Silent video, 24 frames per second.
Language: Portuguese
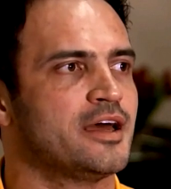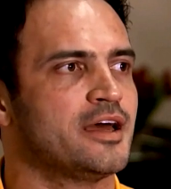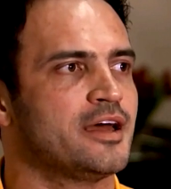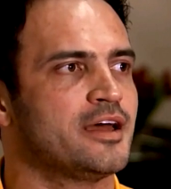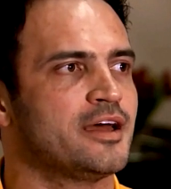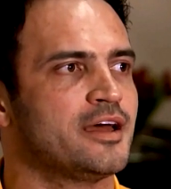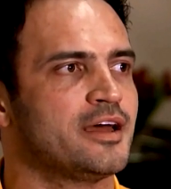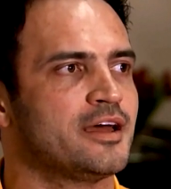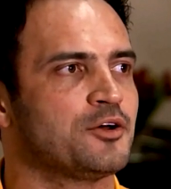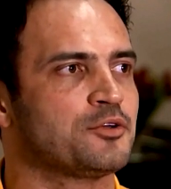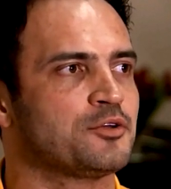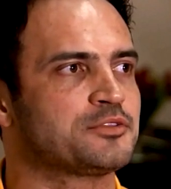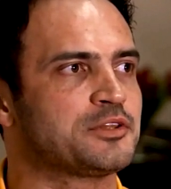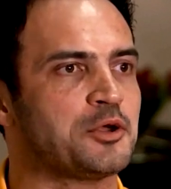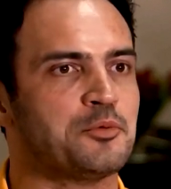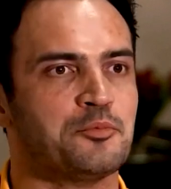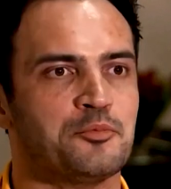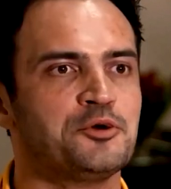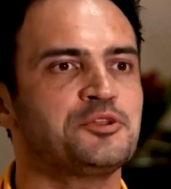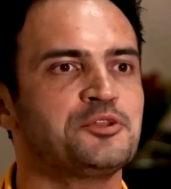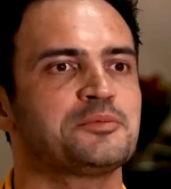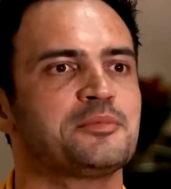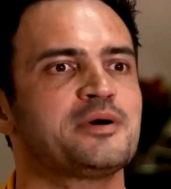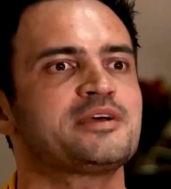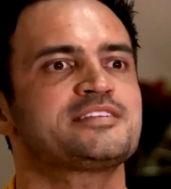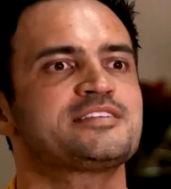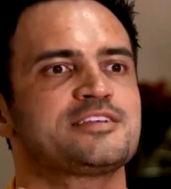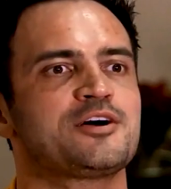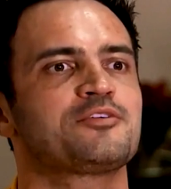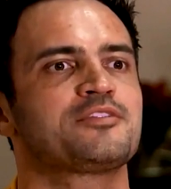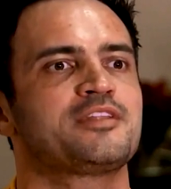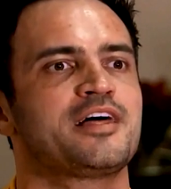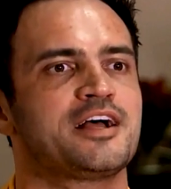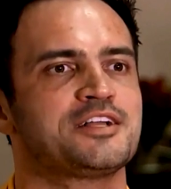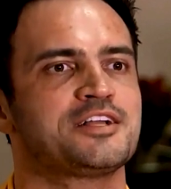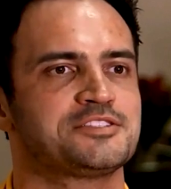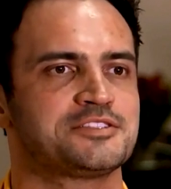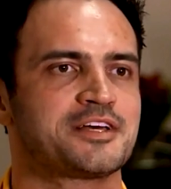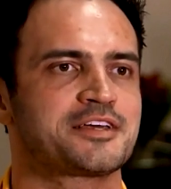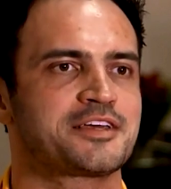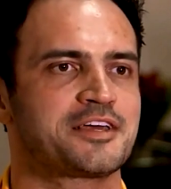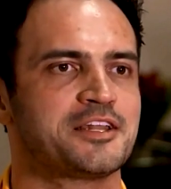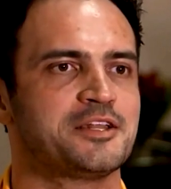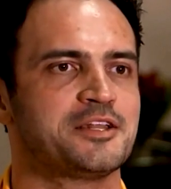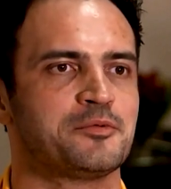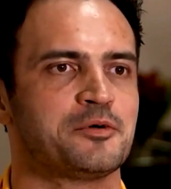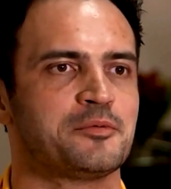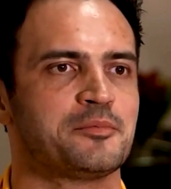É, eu tenho muito mais saudade
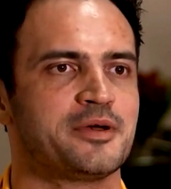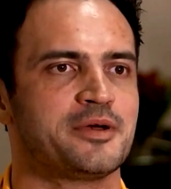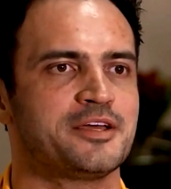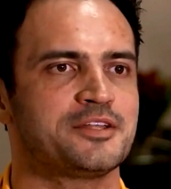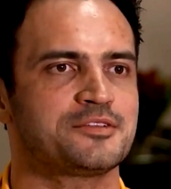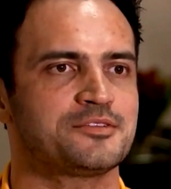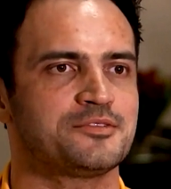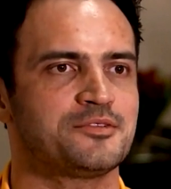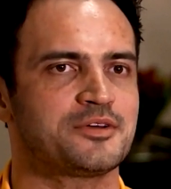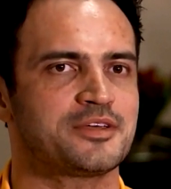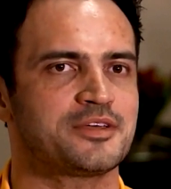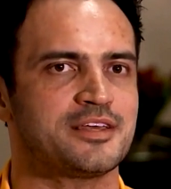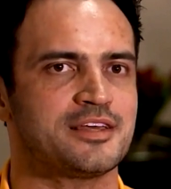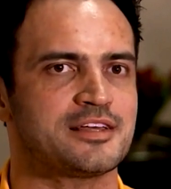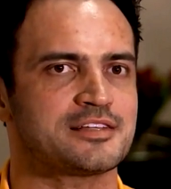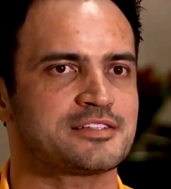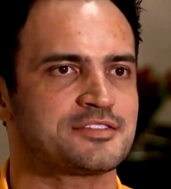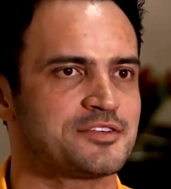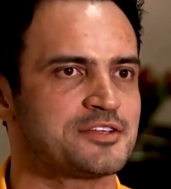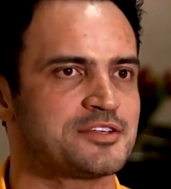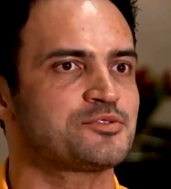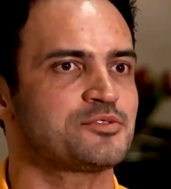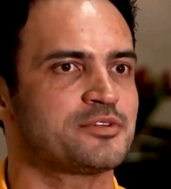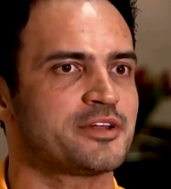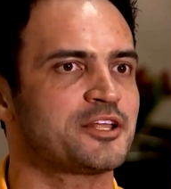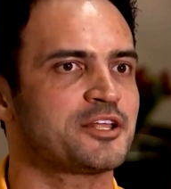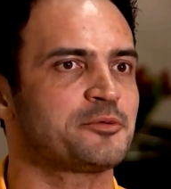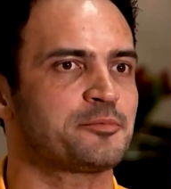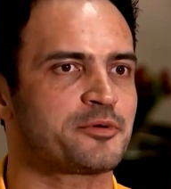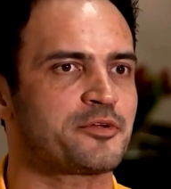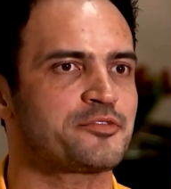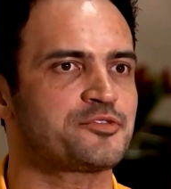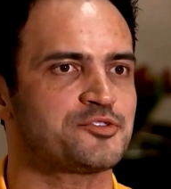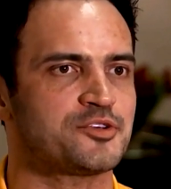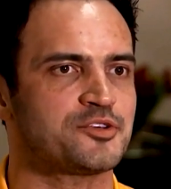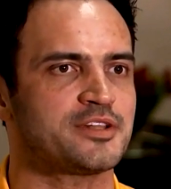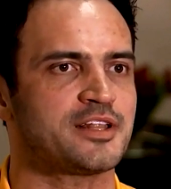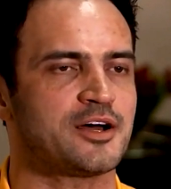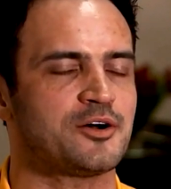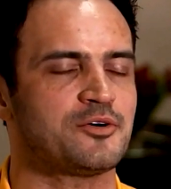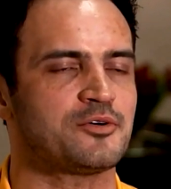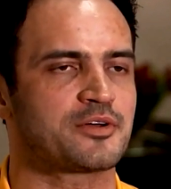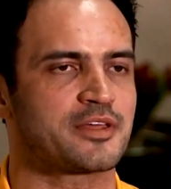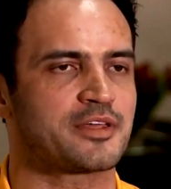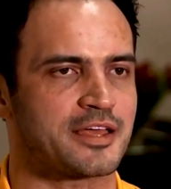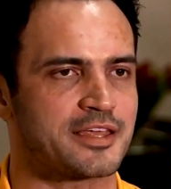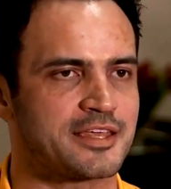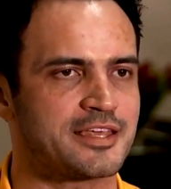daquele momento do que às vezes do lado
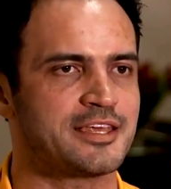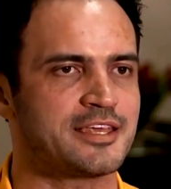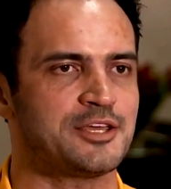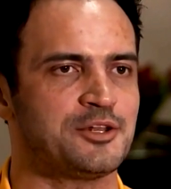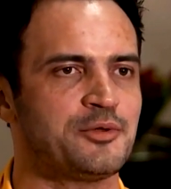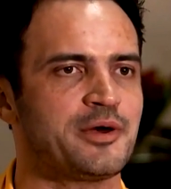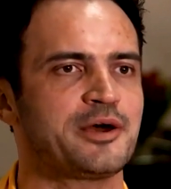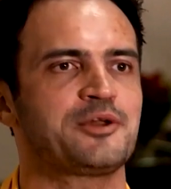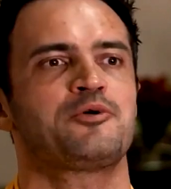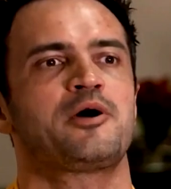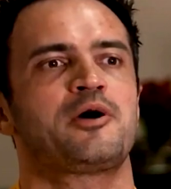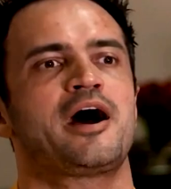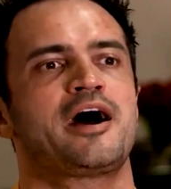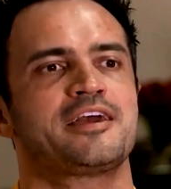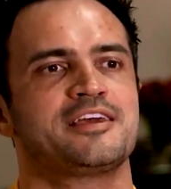profissional, que aquilo era o